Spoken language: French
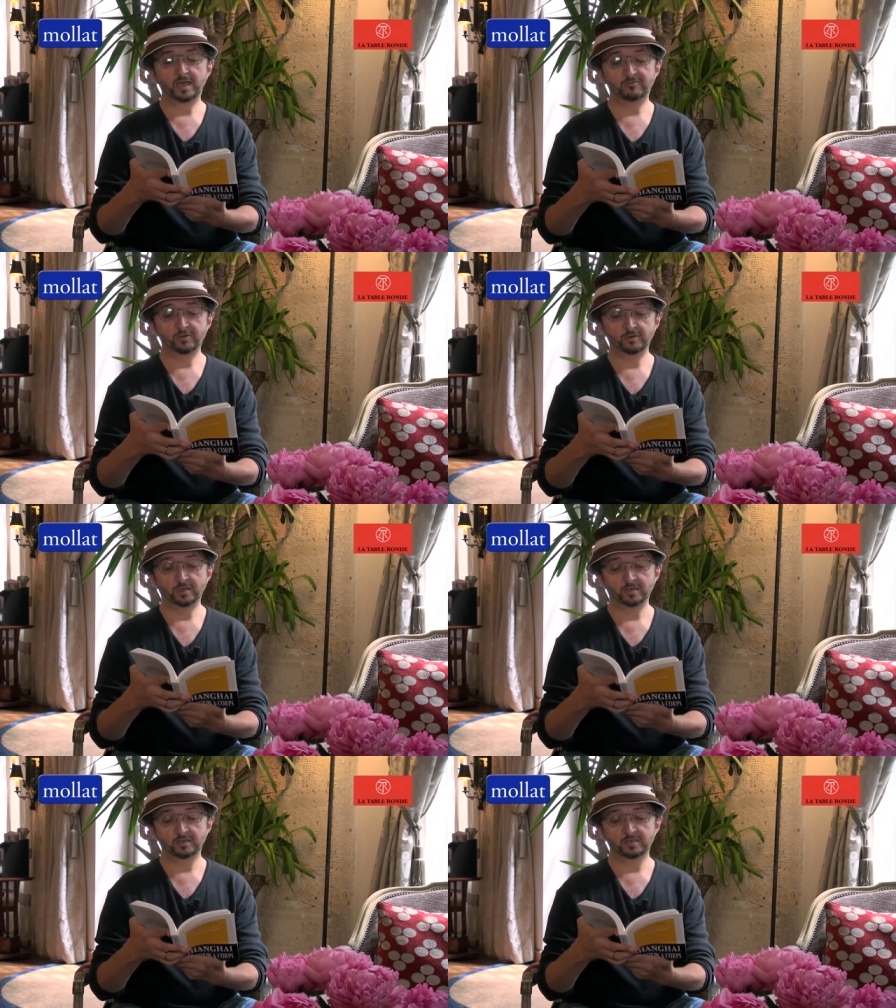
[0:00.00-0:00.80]

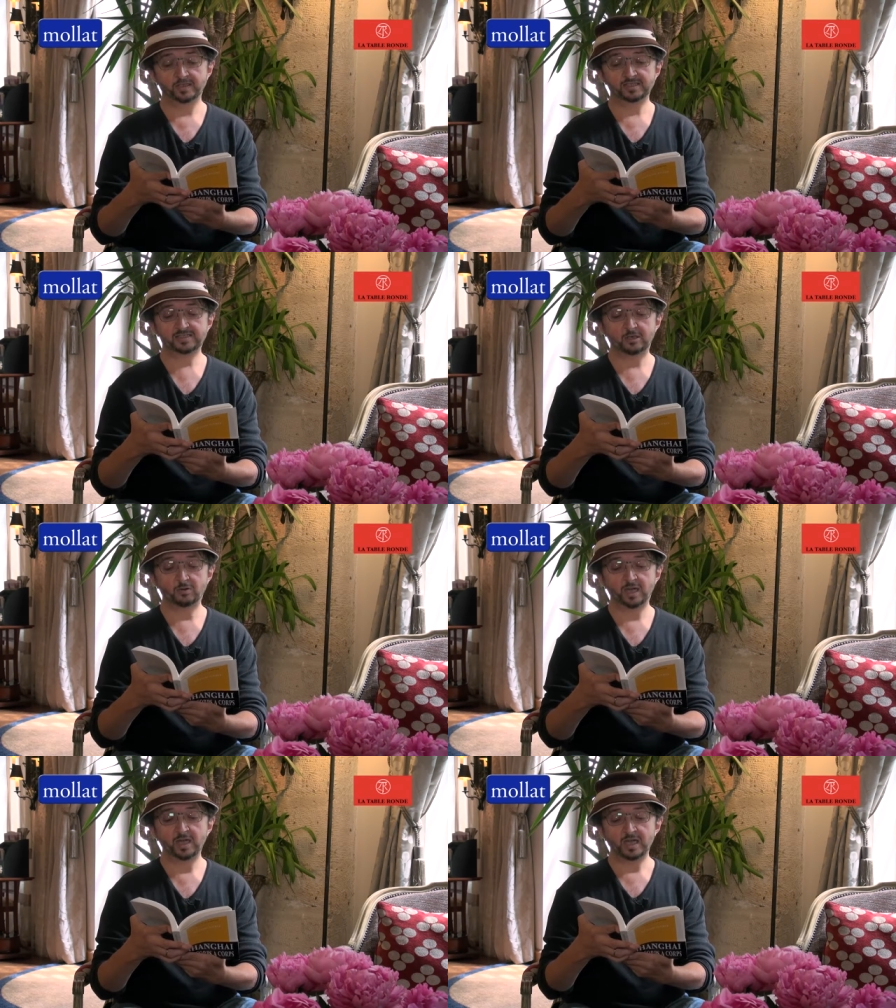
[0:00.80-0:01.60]
aveugle, et ses
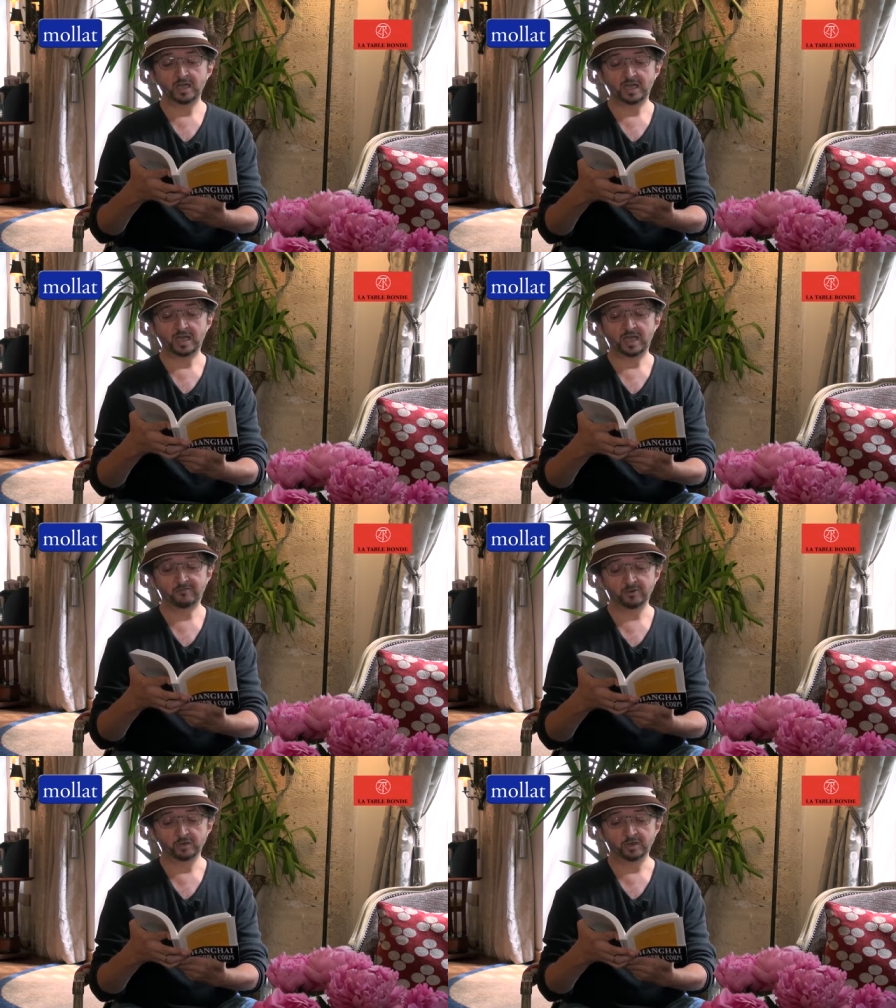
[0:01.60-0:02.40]
lois
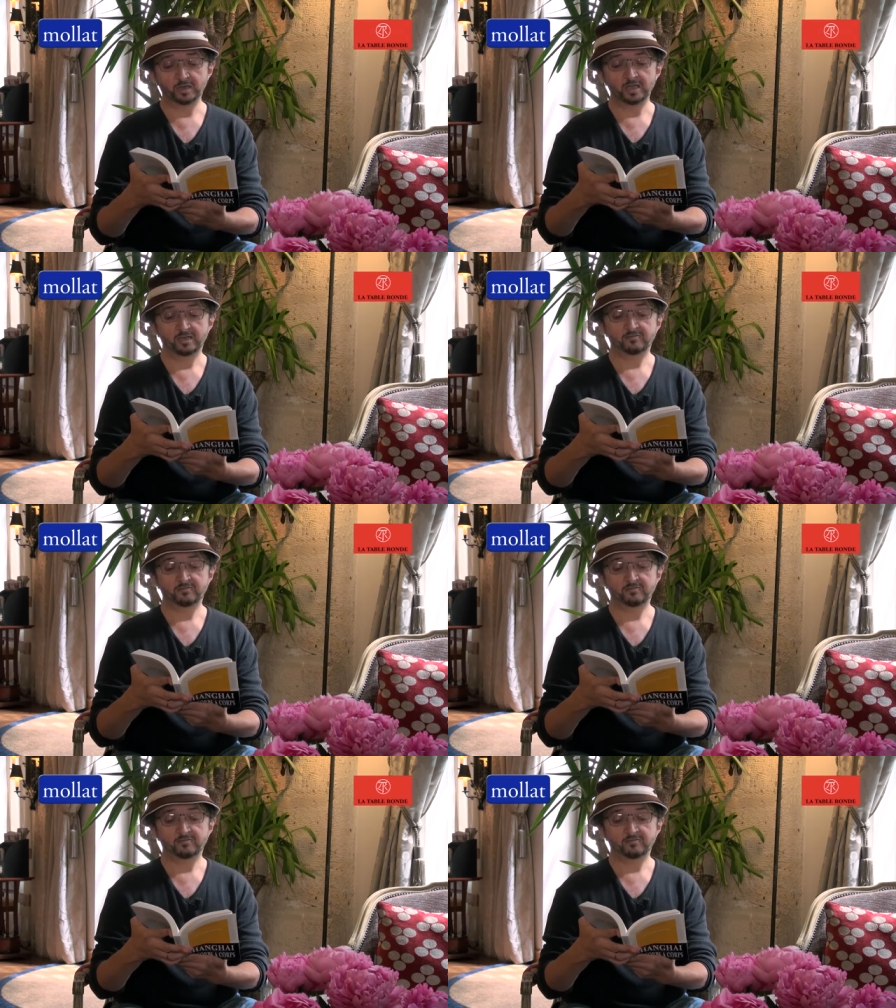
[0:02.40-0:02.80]
aveugles,